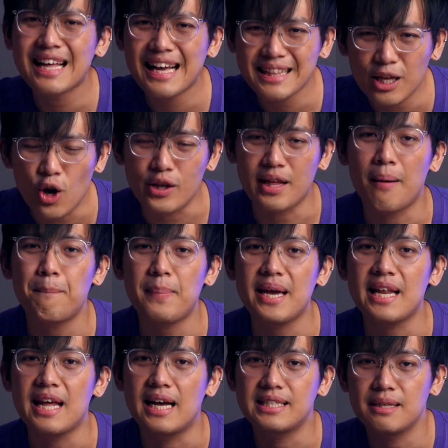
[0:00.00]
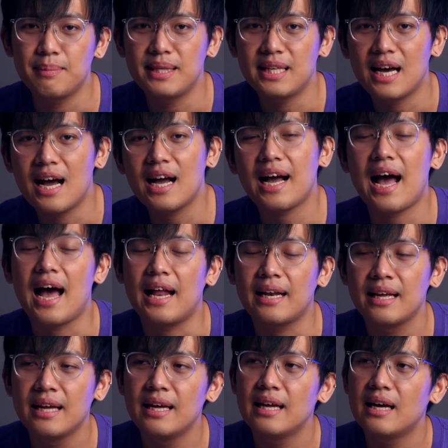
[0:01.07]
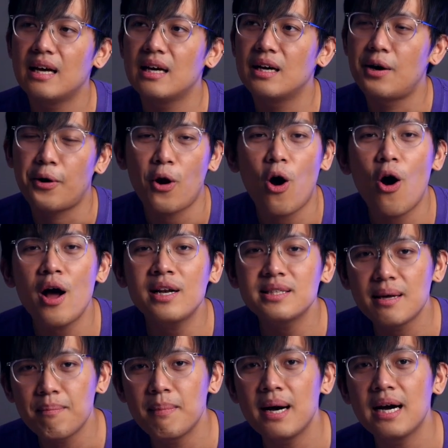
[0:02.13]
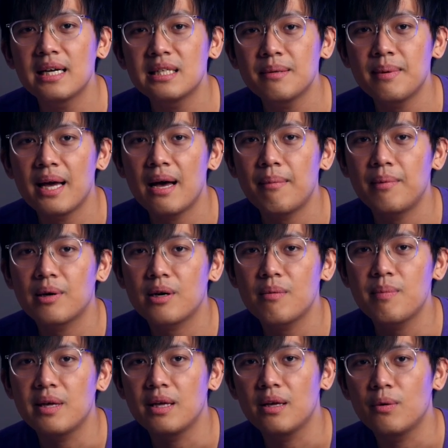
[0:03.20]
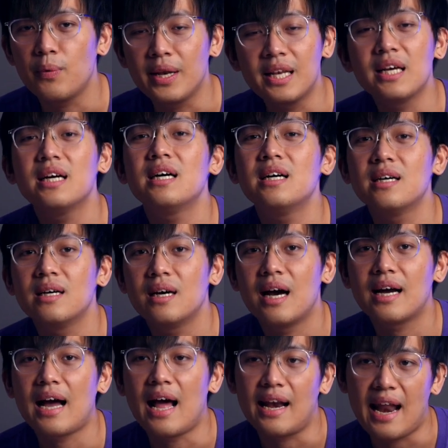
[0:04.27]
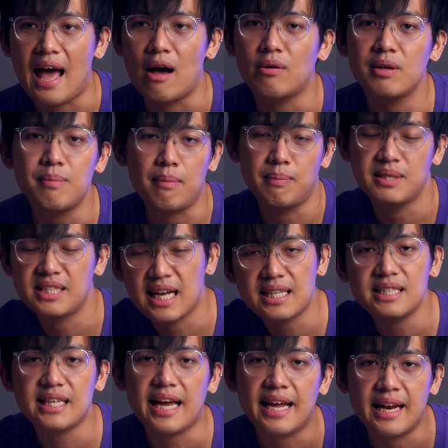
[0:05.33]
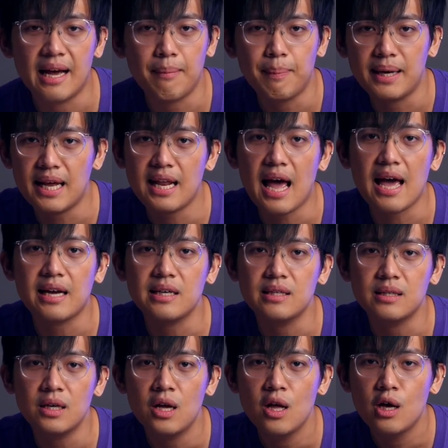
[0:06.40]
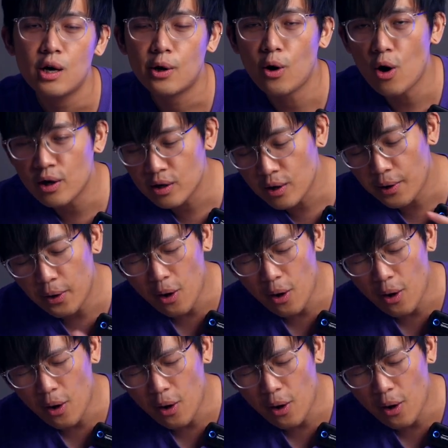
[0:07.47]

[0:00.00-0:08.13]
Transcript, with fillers: ในตลอดทั้งปีเนี่ยจะมีทั้งอากาศร้อนซัมเมอร์ใช่ไหมครับแล้วก็มีวินเทอร์อากาศหนาวที่แบบเป็นชัดเจนนะครับประเทศไทยคือร้อนก็